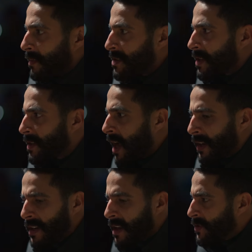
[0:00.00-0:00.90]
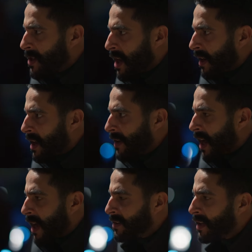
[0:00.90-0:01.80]
بس انت حكي لي نفس الحكايه دي
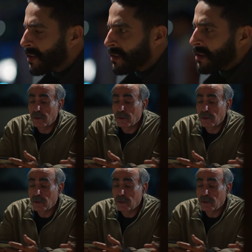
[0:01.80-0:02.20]
عن نينو